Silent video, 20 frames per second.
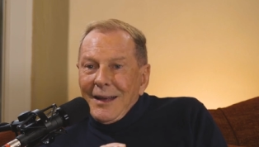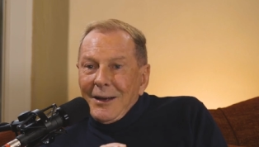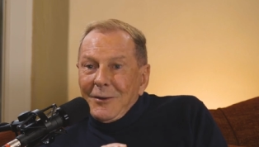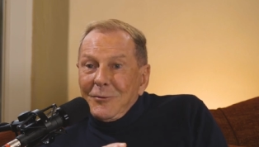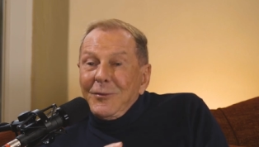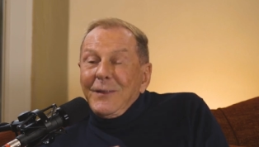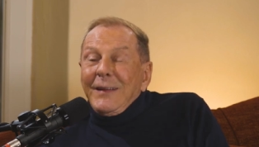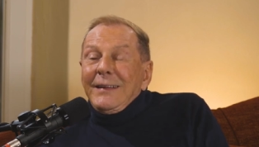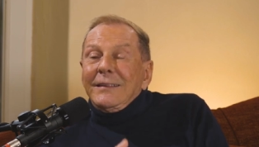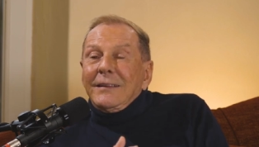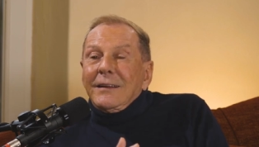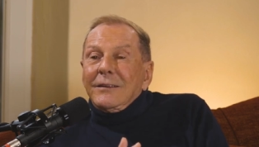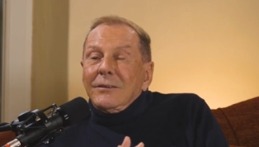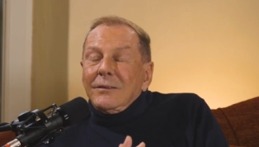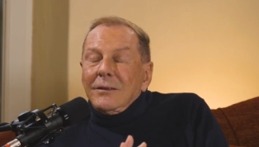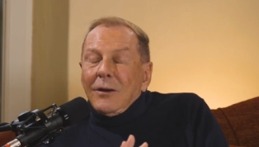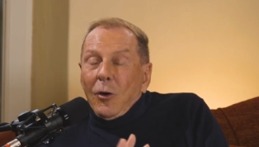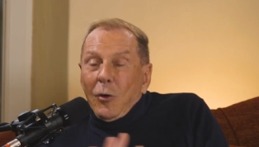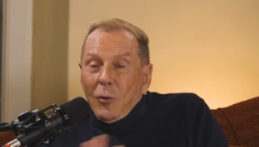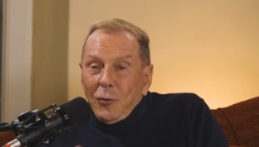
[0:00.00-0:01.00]
findet
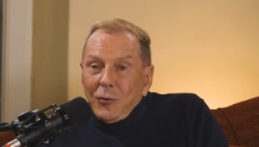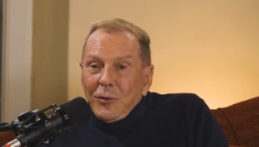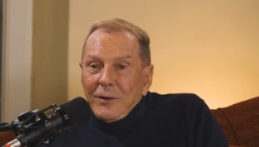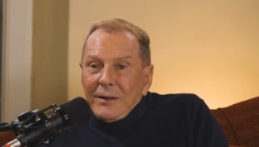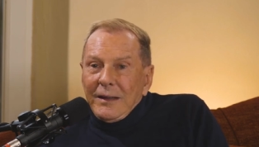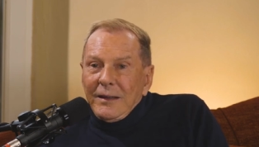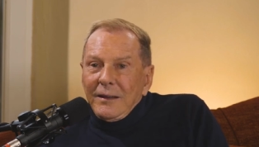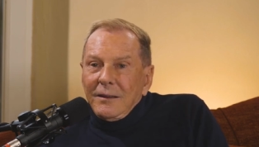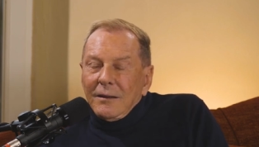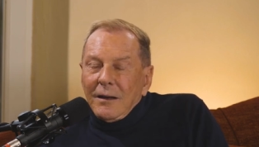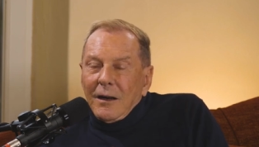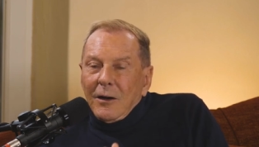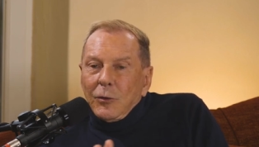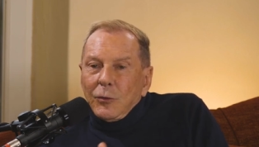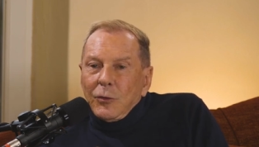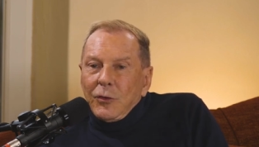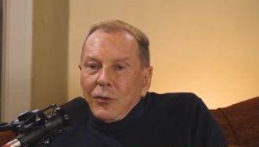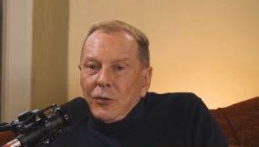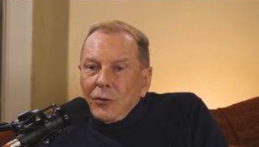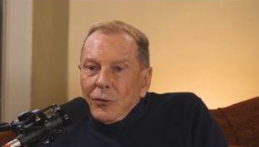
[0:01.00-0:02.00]
hoffentlich
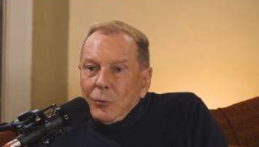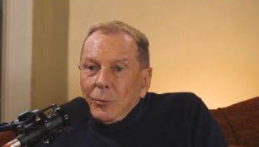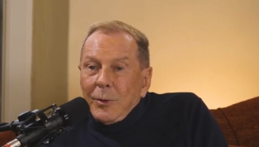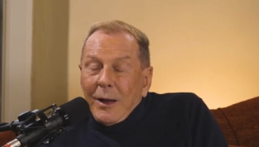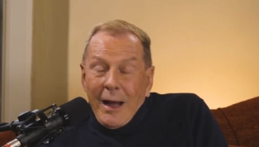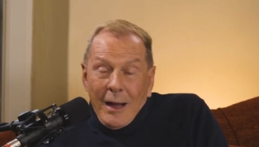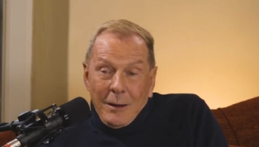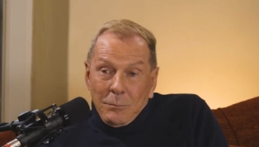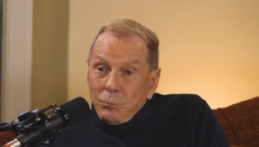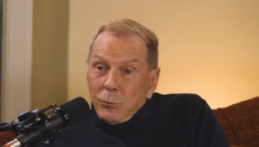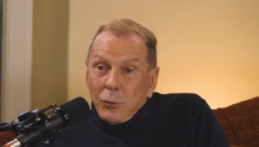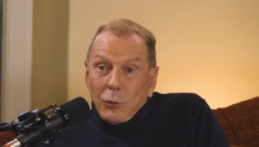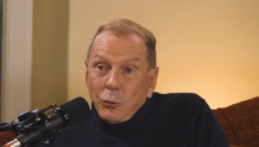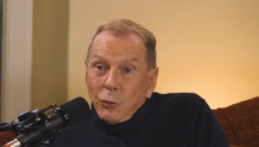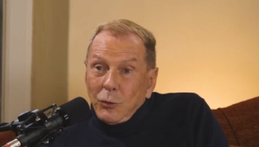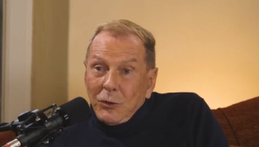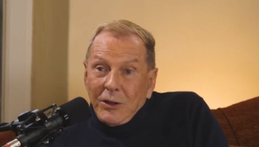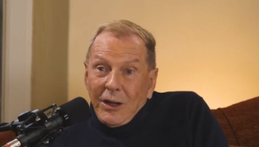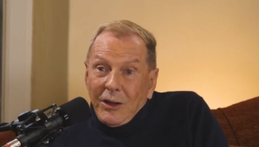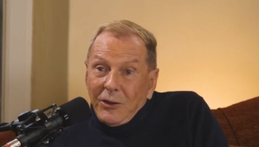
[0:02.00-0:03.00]
raus über einen
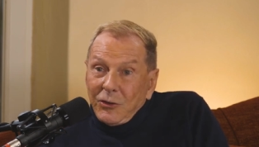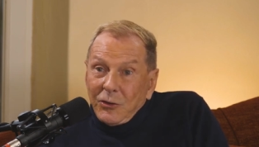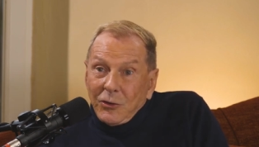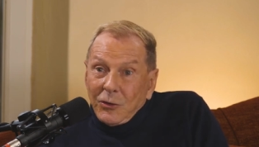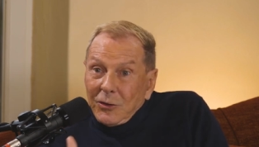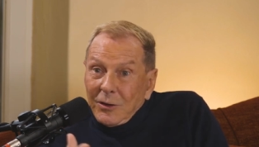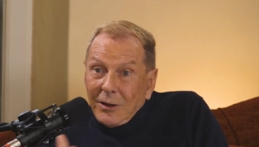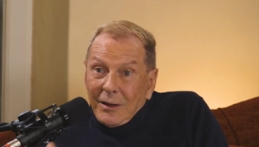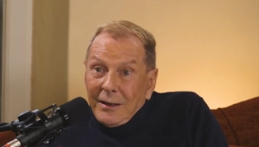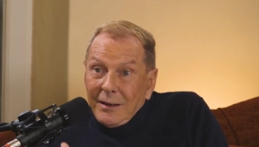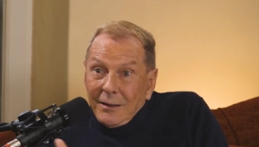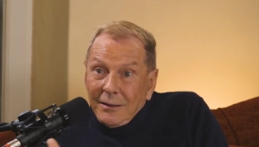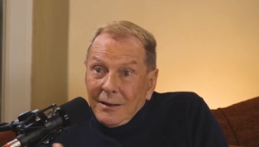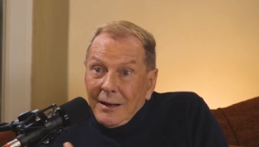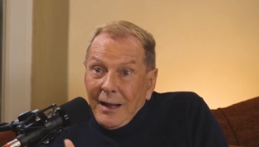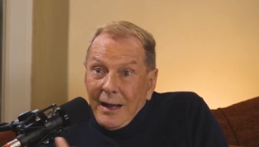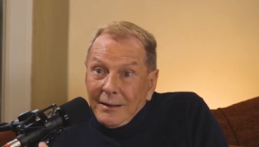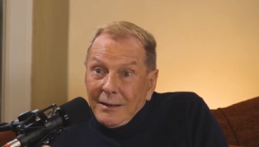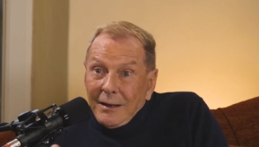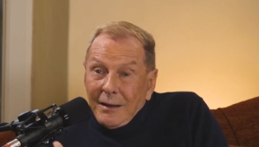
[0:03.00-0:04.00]
Bluttest oder
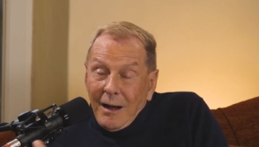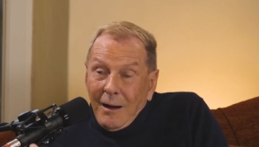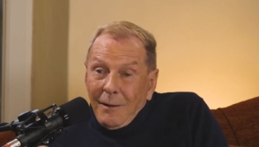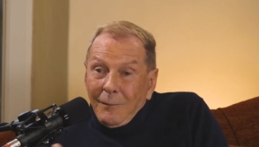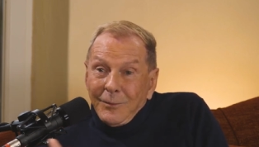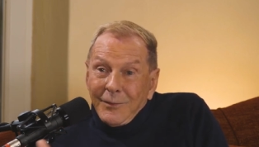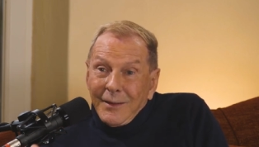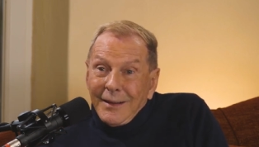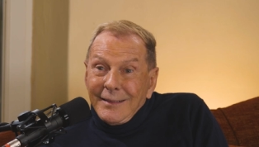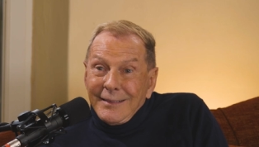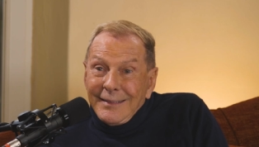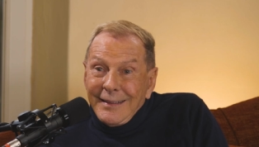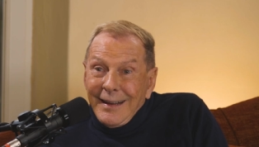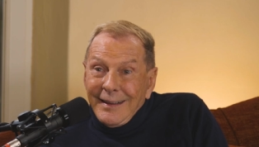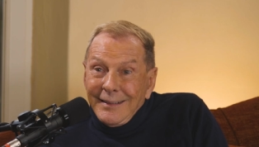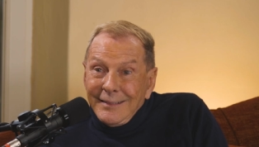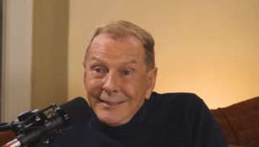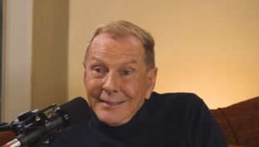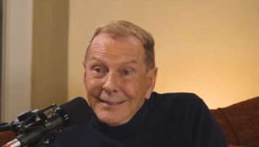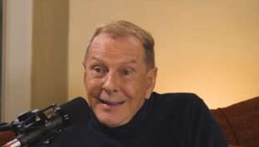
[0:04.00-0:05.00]
irgendeinen anderen
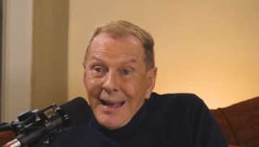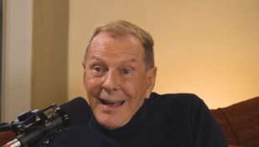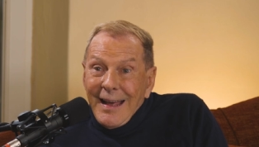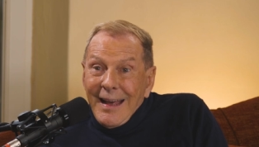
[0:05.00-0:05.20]
Test,